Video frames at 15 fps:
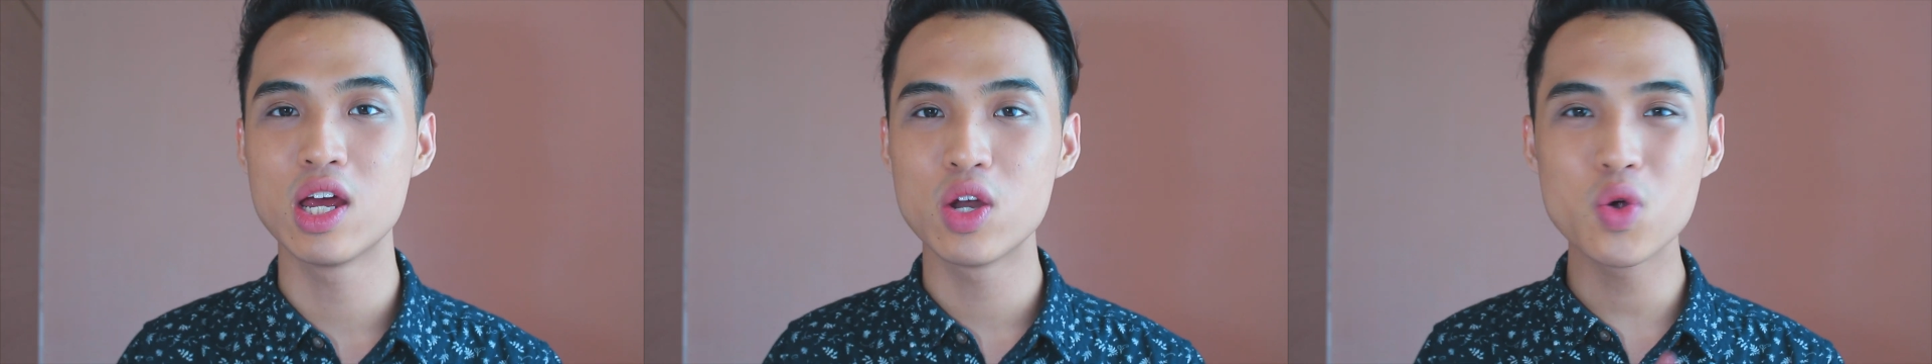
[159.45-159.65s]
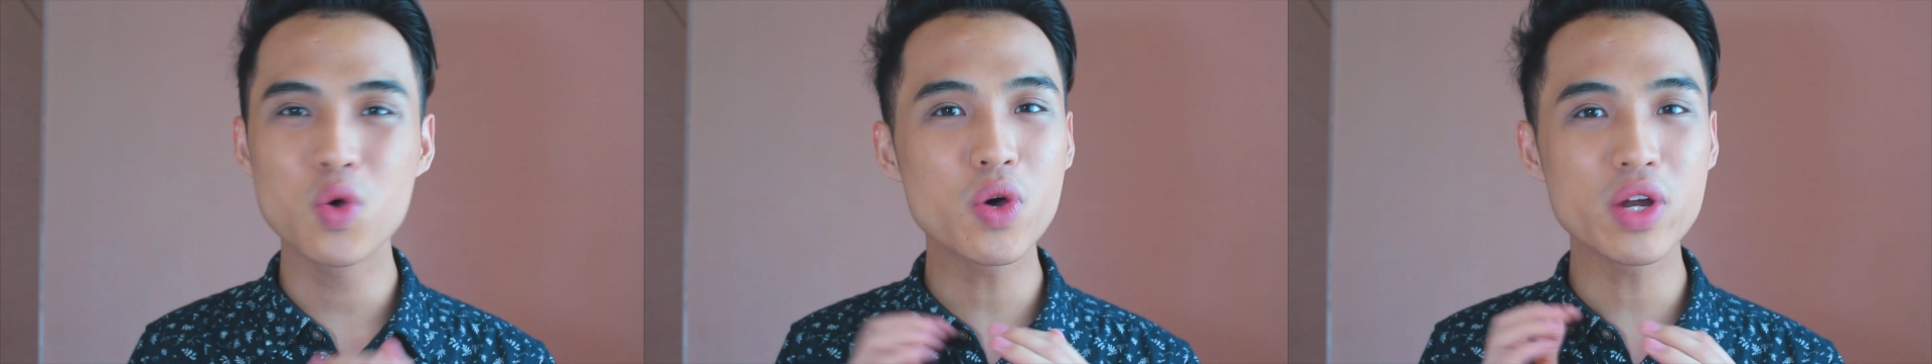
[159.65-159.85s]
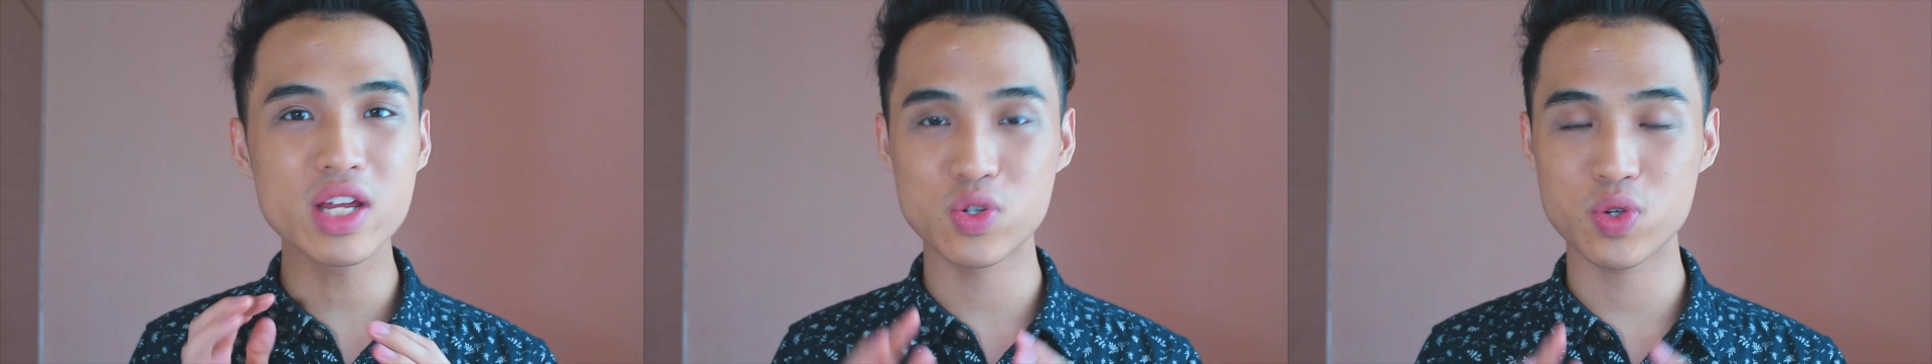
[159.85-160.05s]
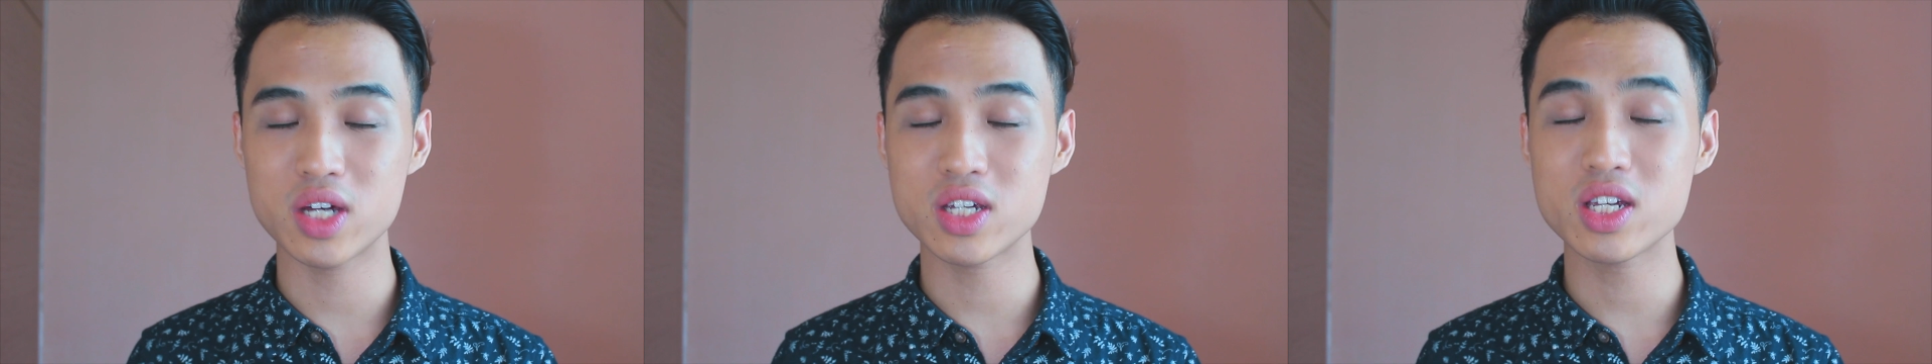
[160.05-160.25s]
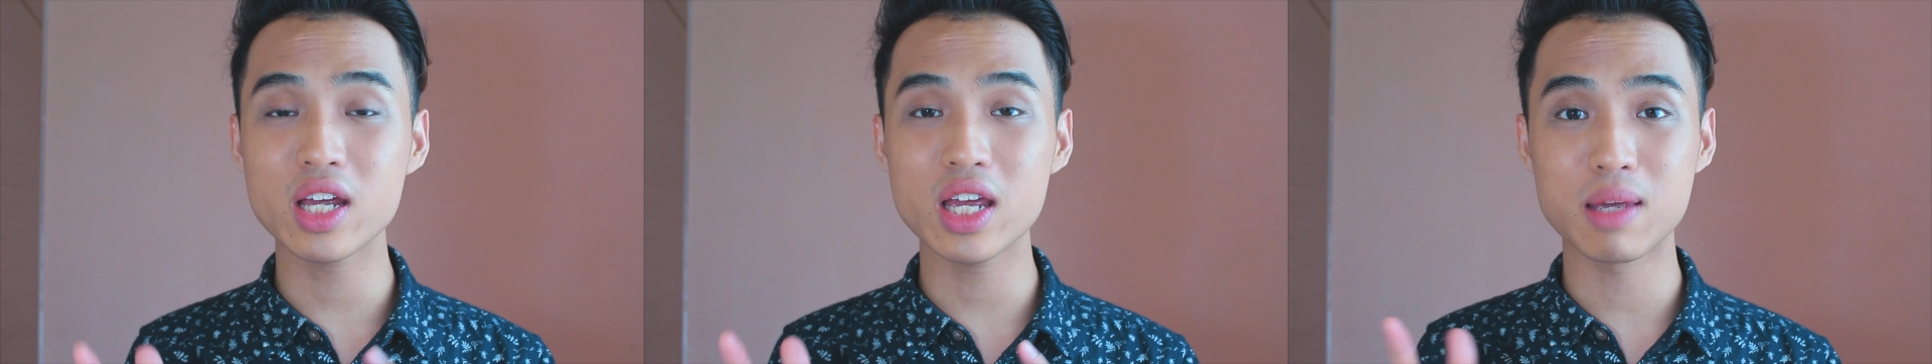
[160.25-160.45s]
如果你觉
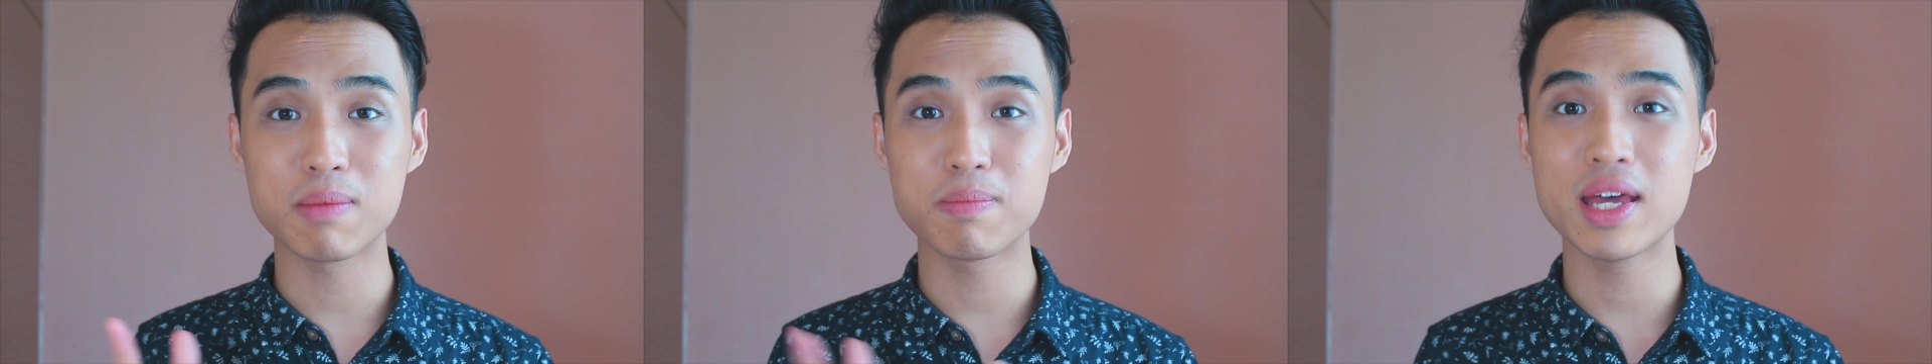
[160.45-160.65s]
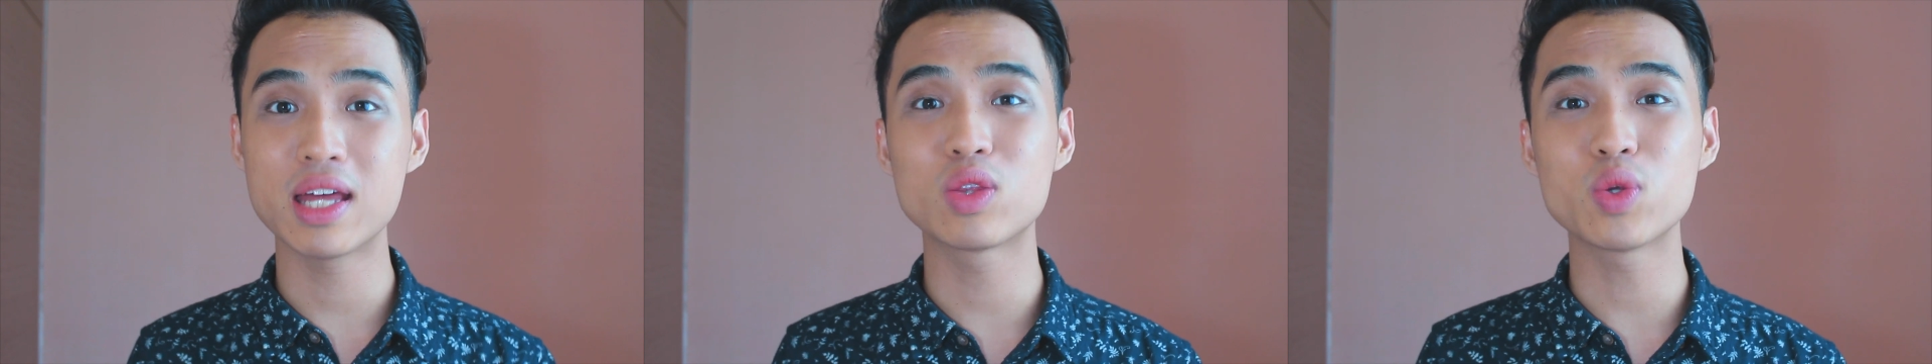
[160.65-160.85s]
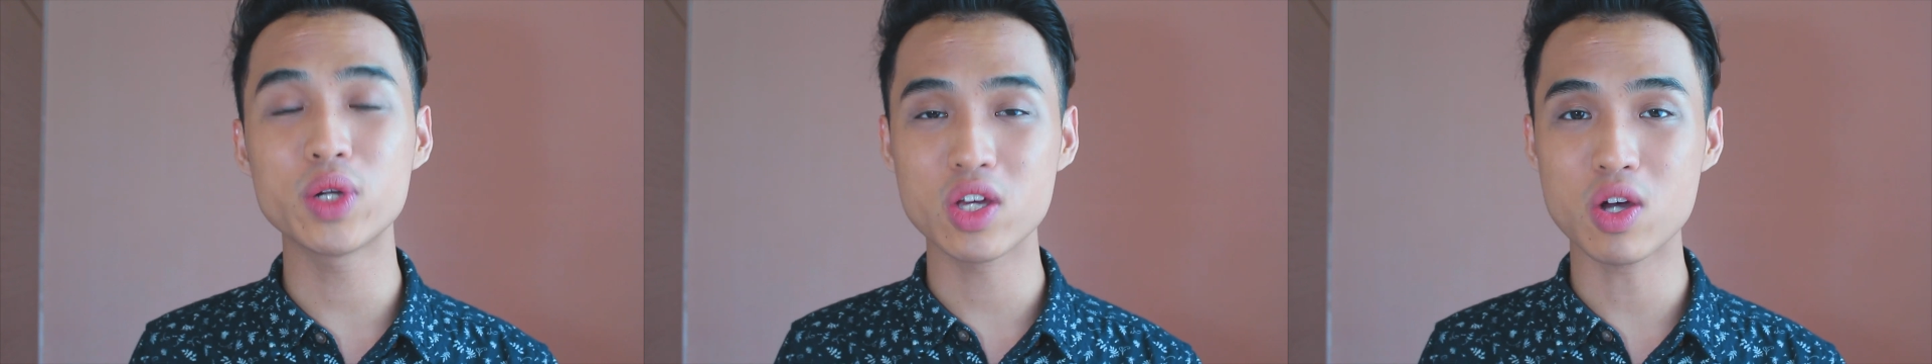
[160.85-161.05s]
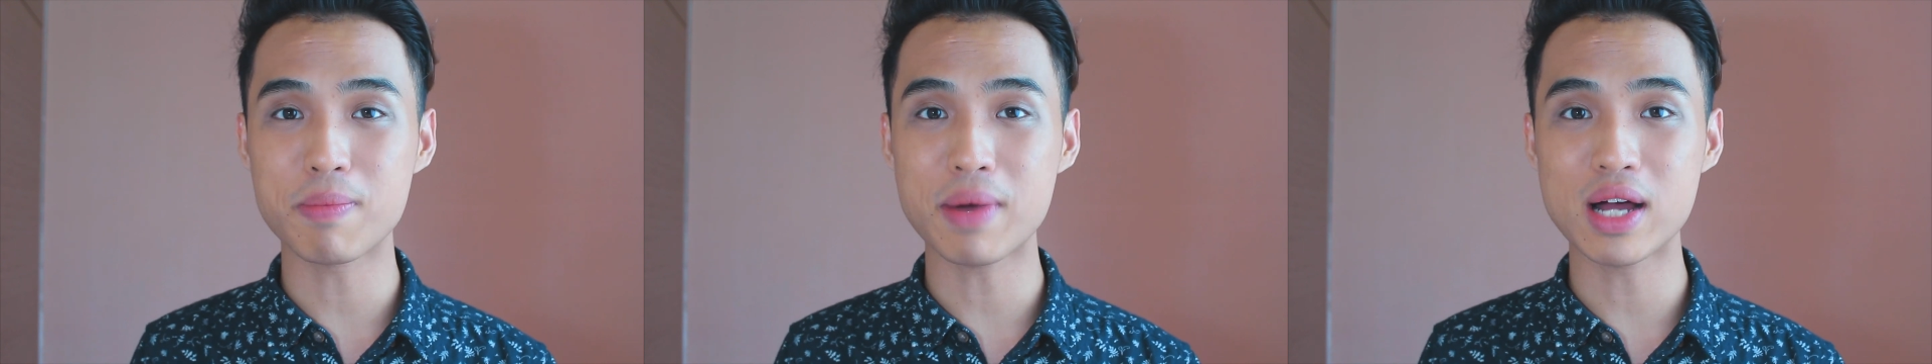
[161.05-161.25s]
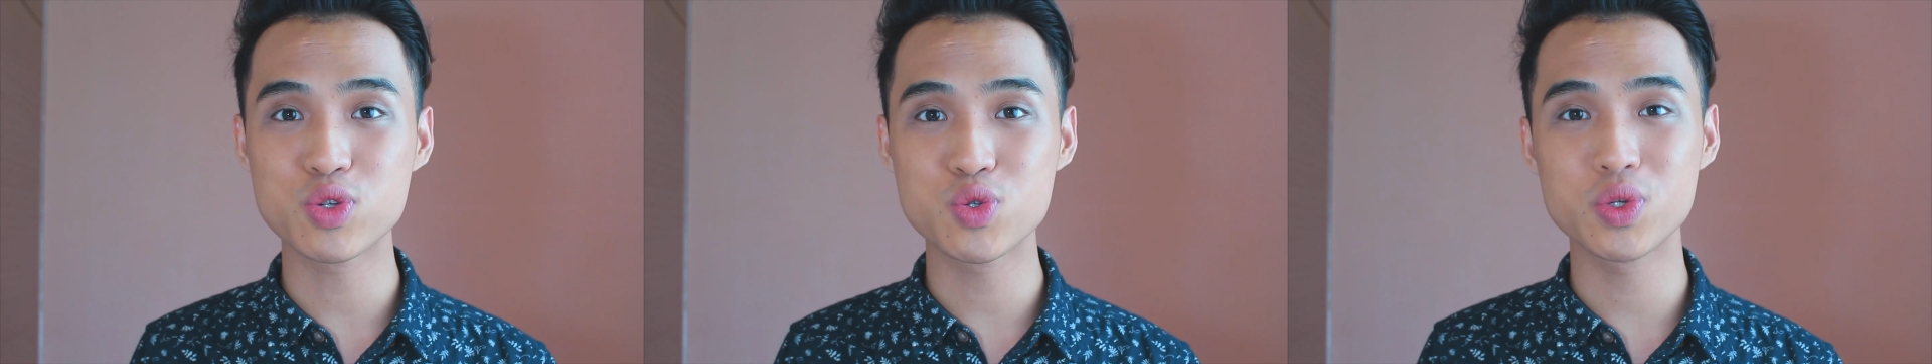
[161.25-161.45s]
得这个影片对你有
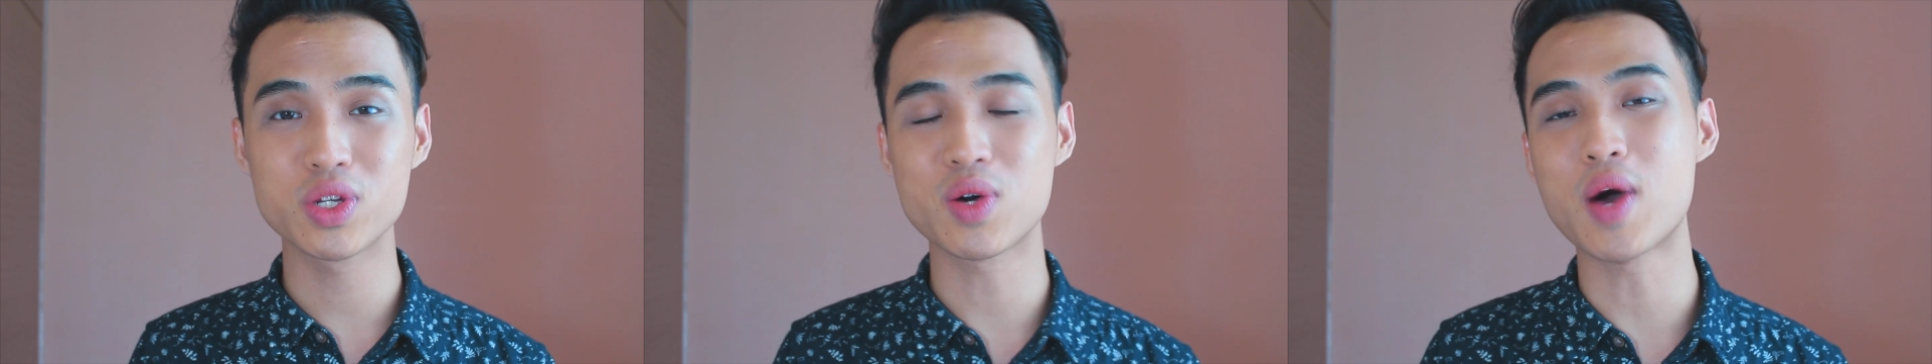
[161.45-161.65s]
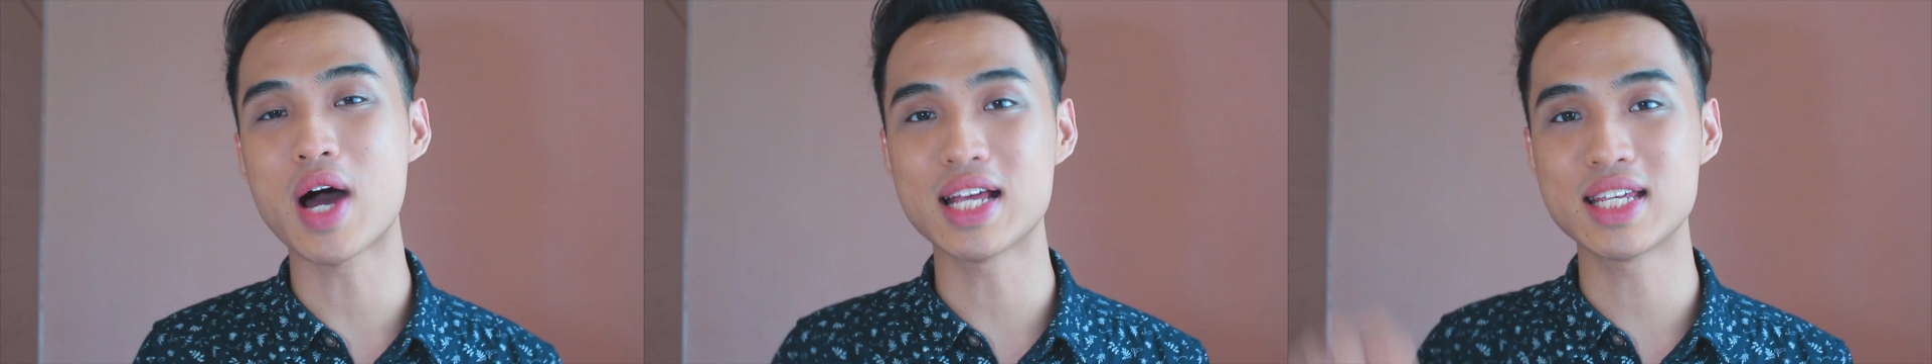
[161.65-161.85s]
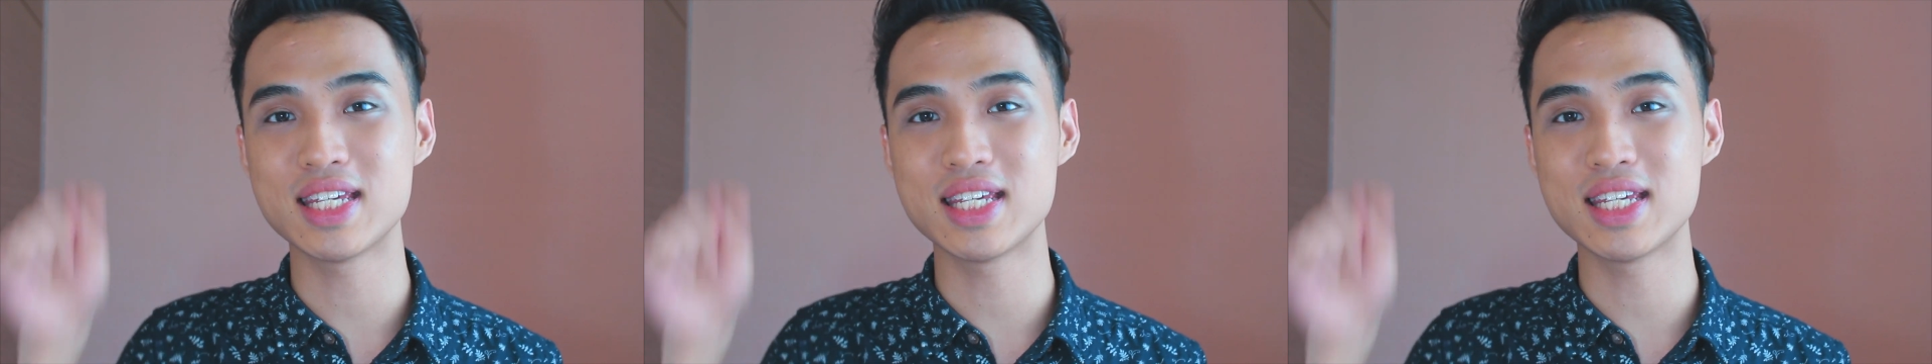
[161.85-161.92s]
帮助的话，